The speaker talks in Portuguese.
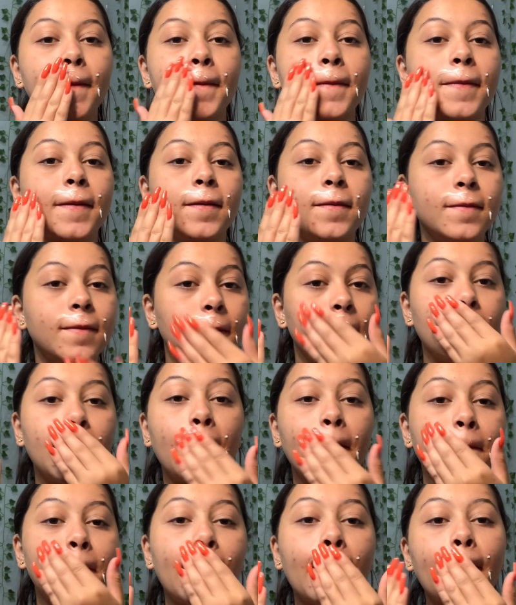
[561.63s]
Então, vamos
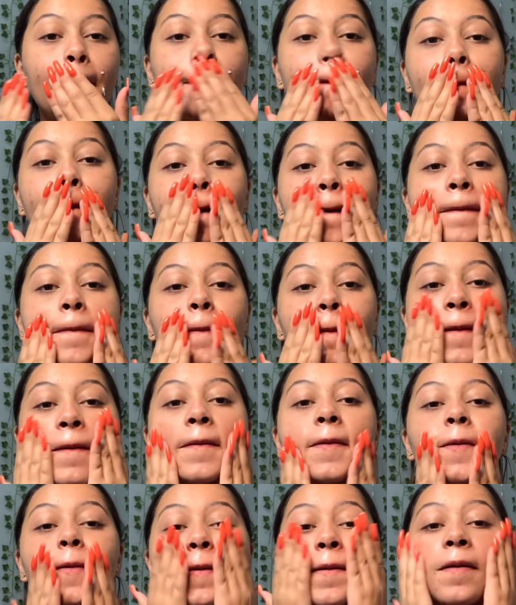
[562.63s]
lá passar isso
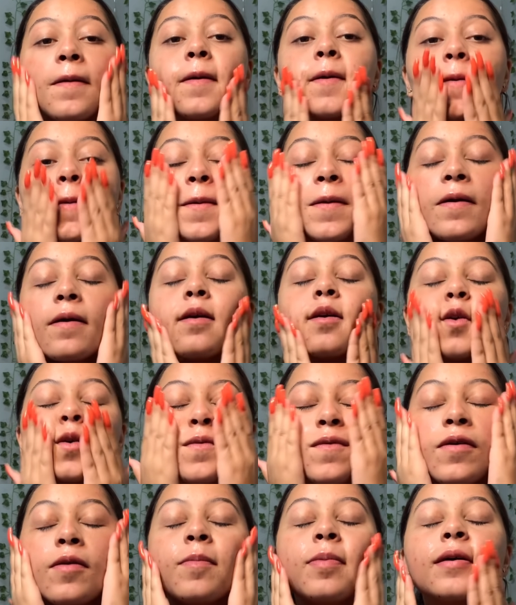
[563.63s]
aqui e
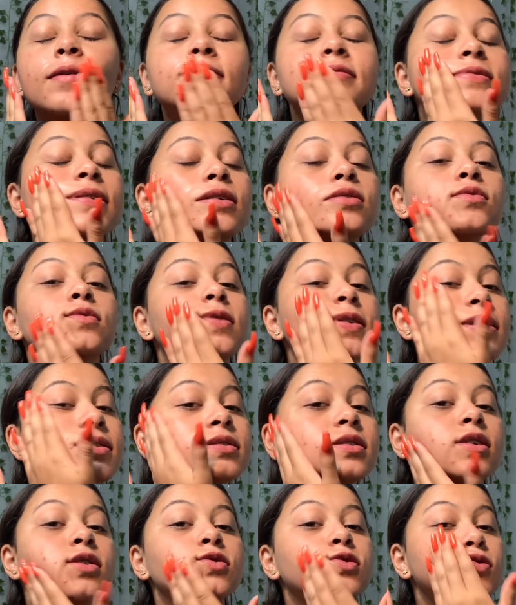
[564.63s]
vou passar no
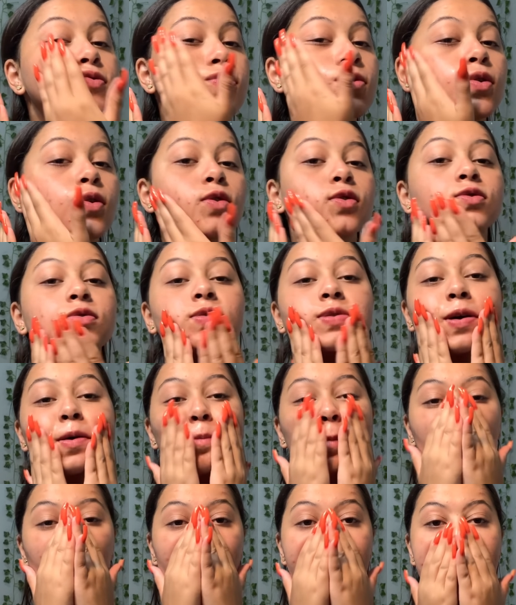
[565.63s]
restante do rosto
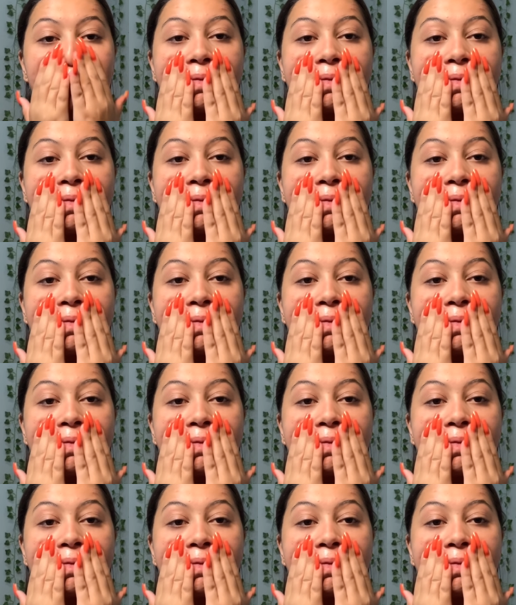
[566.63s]
também.